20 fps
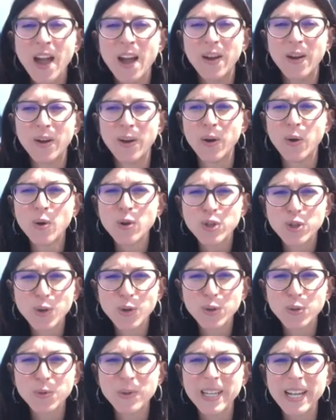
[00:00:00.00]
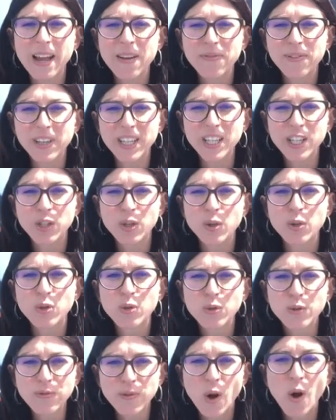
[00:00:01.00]
Euh, aujourd'hui, la friche
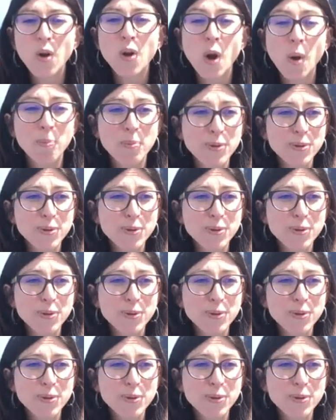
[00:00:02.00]
s'ouvre encore